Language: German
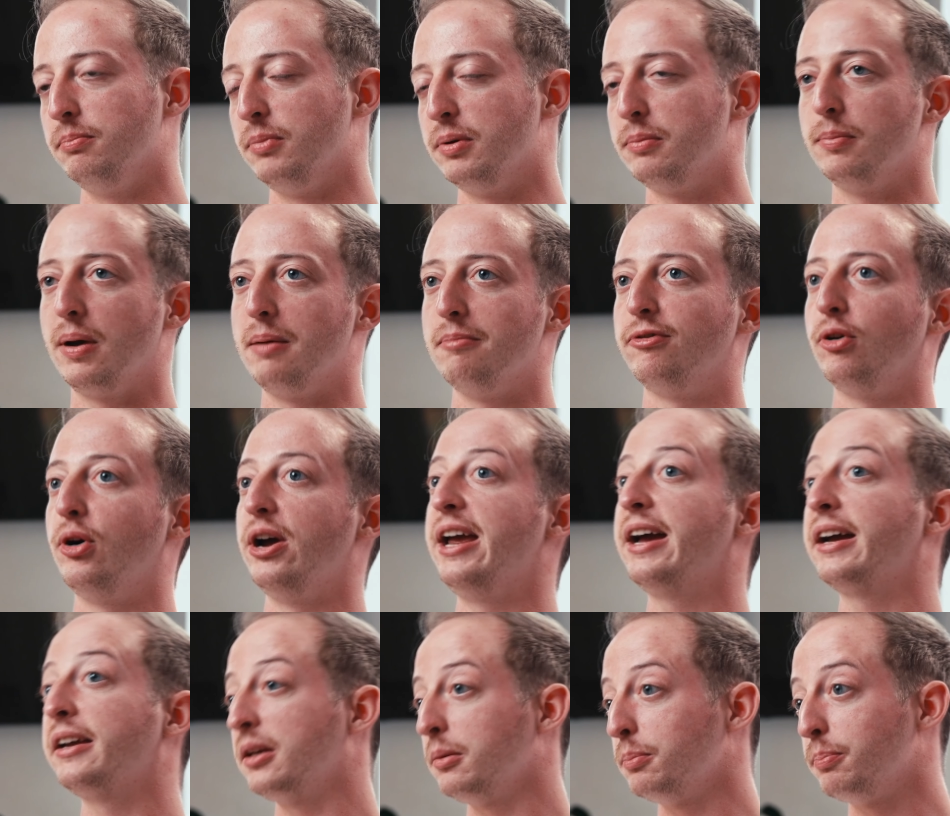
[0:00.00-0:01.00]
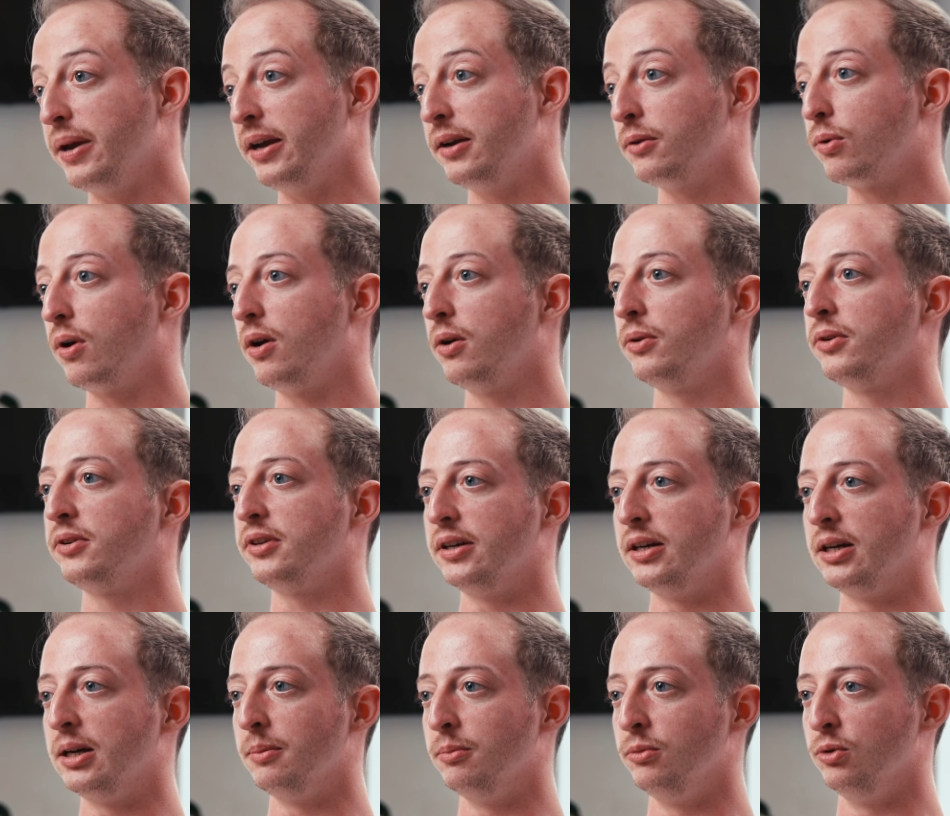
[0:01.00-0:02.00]
mit meinem vorherigen Background
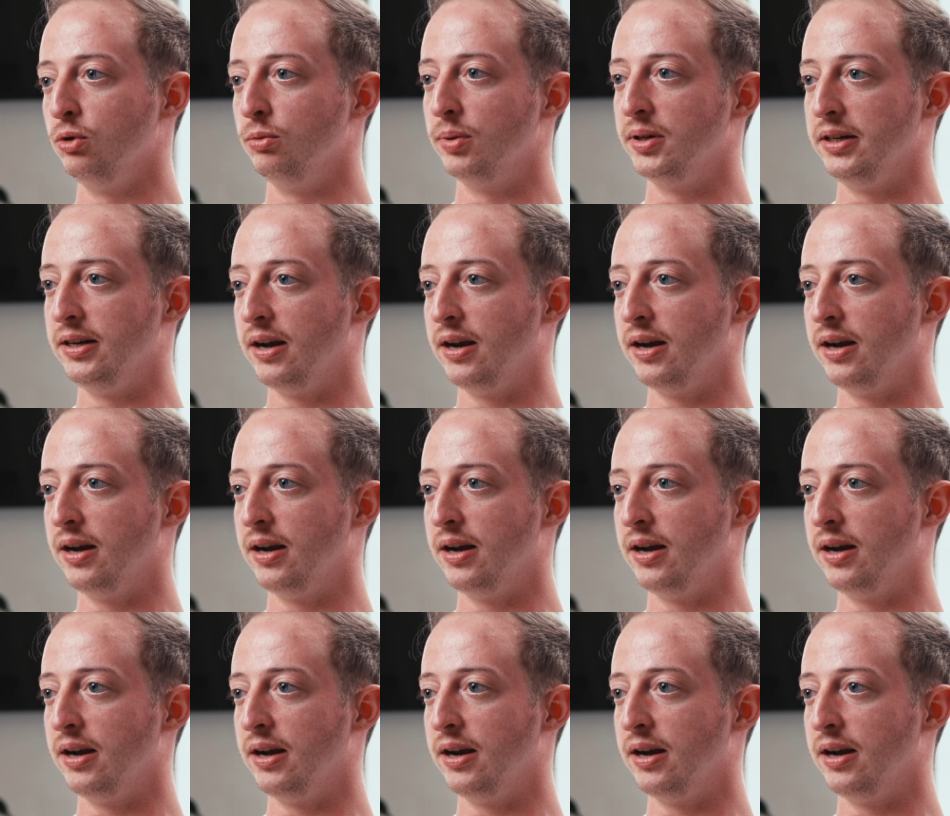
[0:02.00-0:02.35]
ähm, über die